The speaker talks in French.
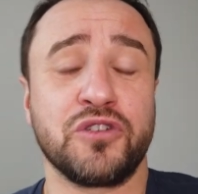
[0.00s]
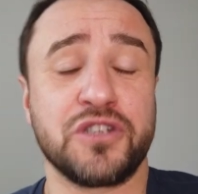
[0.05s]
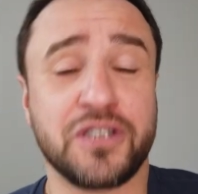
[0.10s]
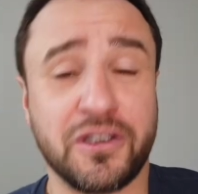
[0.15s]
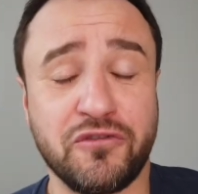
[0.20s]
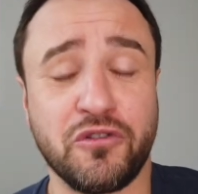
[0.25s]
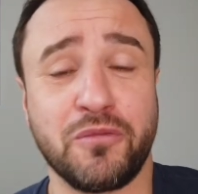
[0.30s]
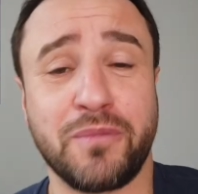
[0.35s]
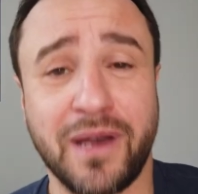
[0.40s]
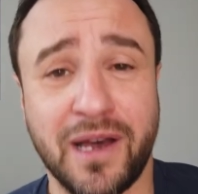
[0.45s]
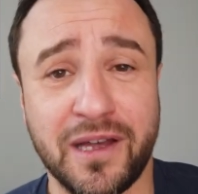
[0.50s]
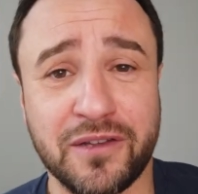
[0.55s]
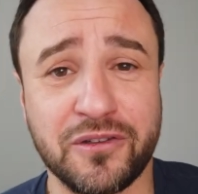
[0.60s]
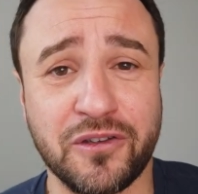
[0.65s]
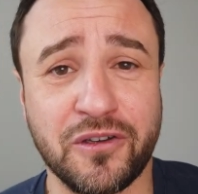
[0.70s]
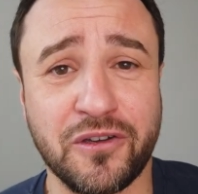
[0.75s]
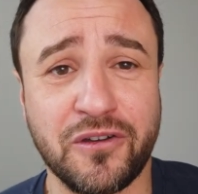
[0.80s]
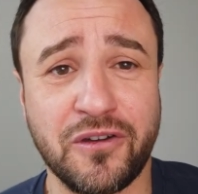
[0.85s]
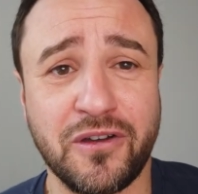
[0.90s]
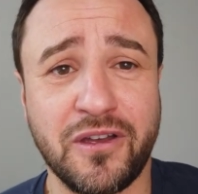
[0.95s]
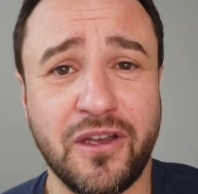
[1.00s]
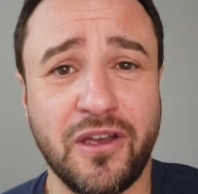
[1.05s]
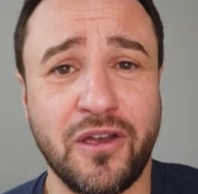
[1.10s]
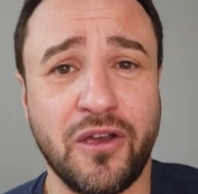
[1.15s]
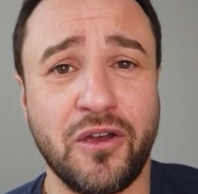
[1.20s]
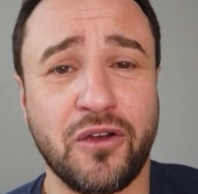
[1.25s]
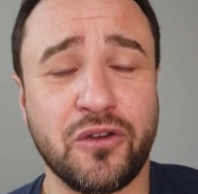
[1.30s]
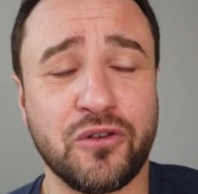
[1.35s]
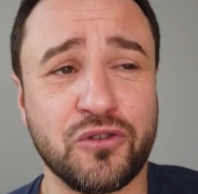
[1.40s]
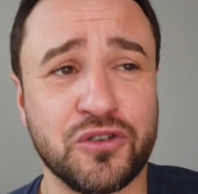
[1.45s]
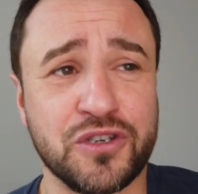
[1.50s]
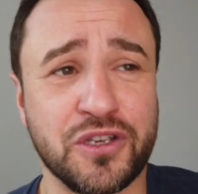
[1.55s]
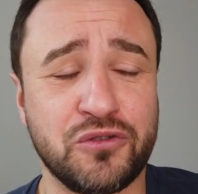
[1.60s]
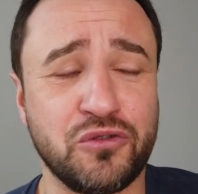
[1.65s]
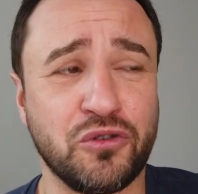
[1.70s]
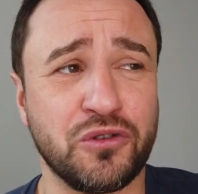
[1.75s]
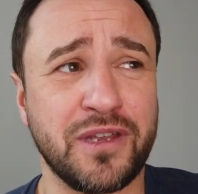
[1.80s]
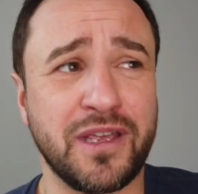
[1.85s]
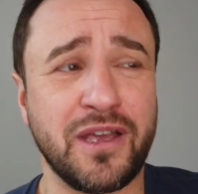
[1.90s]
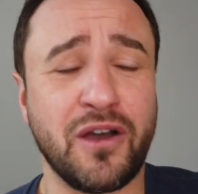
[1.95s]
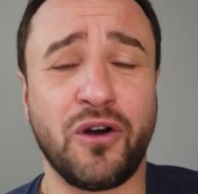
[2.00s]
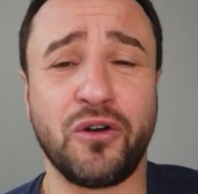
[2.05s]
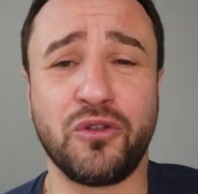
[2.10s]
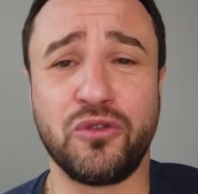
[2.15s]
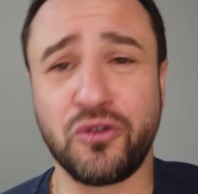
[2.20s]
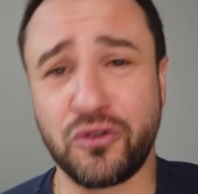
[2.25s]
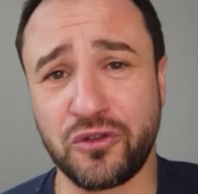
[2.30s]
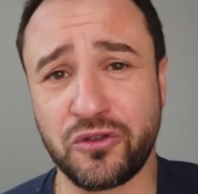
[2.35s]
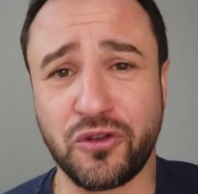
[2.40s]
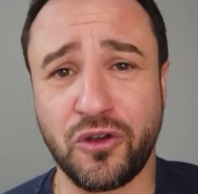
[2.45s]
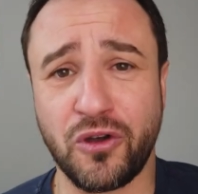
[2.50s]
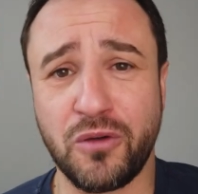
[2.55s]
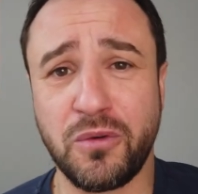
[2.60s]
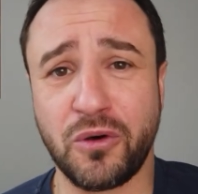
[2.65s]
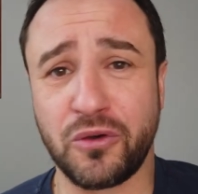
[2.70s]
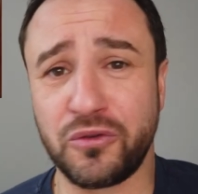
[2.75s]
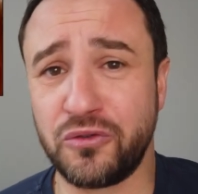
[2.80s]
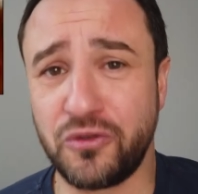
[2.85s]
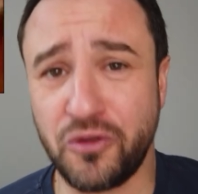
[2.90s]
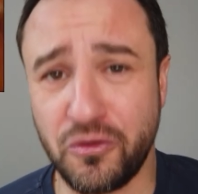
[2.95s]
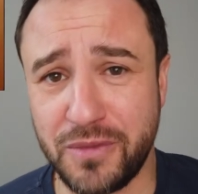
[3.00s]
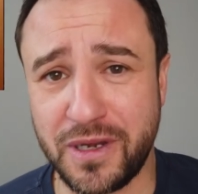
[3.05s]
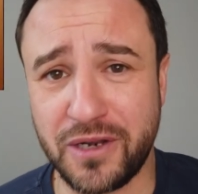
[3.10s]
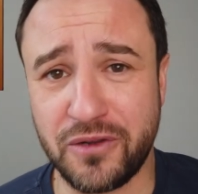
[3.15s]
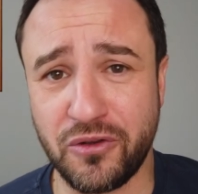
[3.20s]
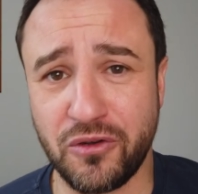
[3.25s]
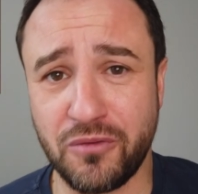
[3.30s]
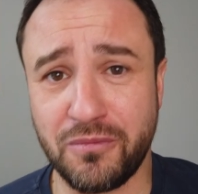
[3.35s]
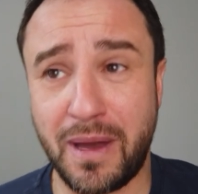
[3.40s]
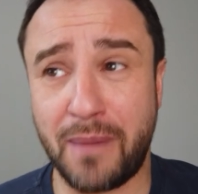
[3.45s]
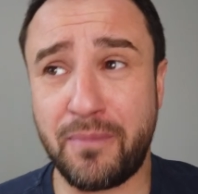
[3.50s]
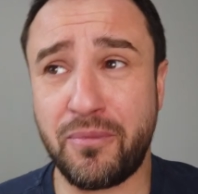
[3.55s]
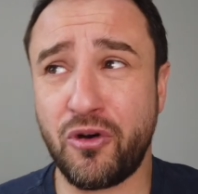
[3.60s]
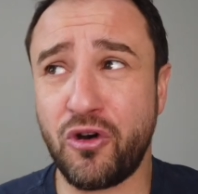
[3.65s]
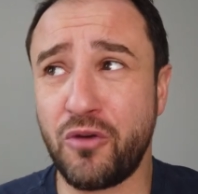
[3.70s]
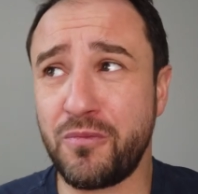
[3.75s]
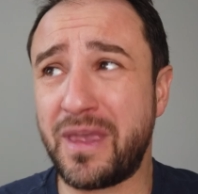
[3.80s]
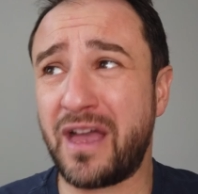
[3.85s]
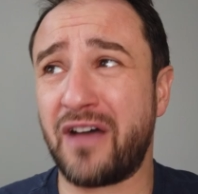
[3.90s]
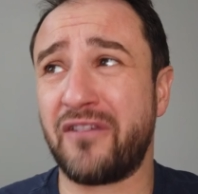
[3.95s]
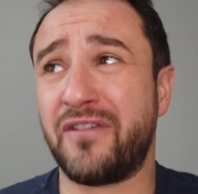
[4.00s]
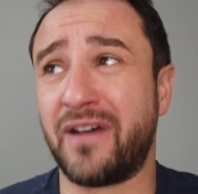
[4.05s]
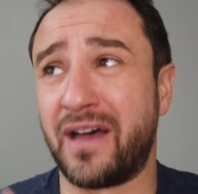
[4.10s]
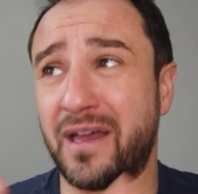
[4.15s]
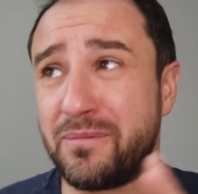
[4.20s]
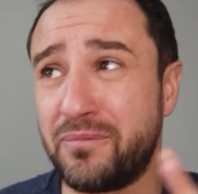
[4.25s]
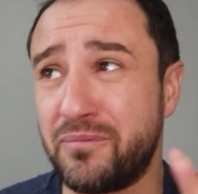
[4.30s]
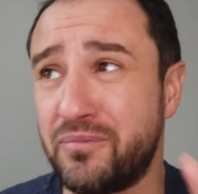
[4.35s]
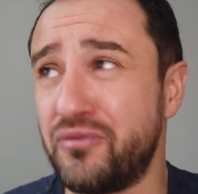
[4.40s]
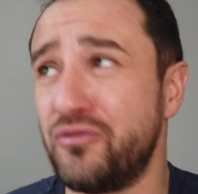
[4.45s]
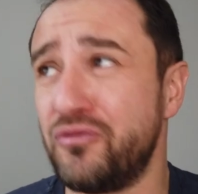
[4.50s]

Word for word: que chef opérateur que j'ai tournée en octobre 2002. Ma première vraie